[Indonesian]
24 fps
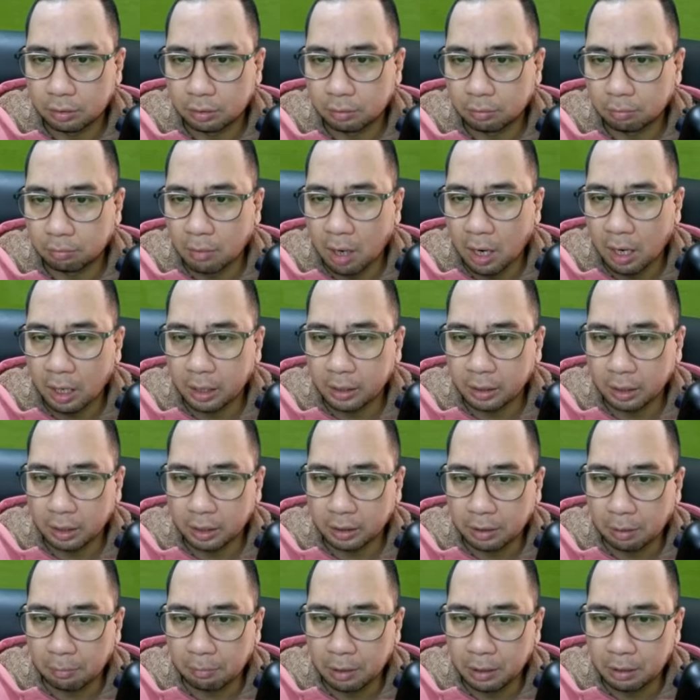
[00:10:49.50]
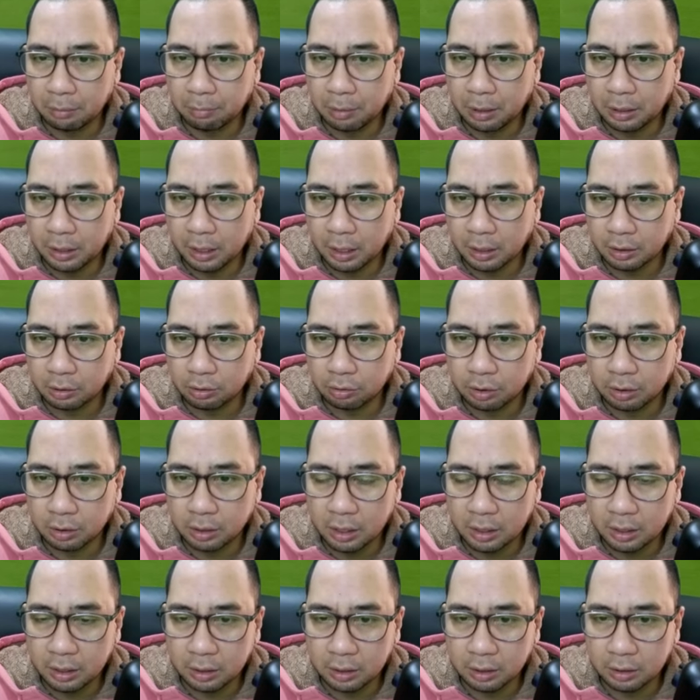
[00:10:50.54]
bahkan yang kita beli-beli aja juga
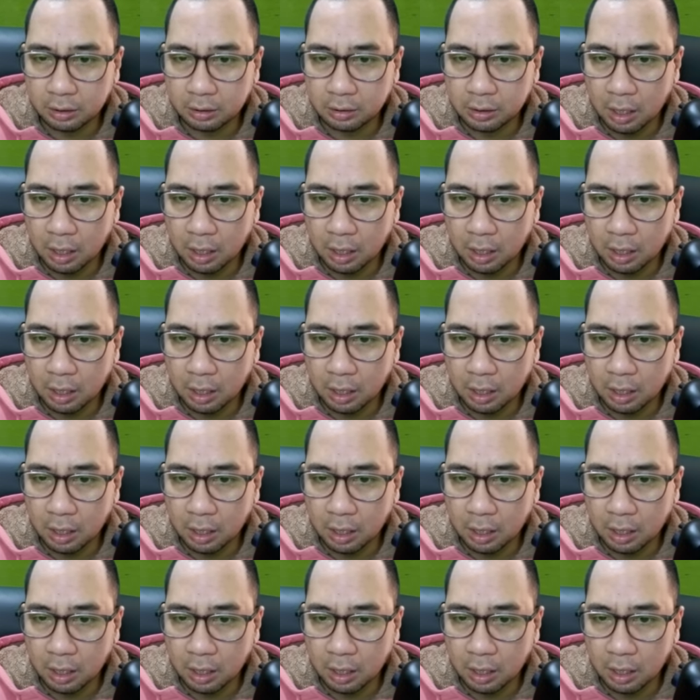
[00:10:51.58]
jadi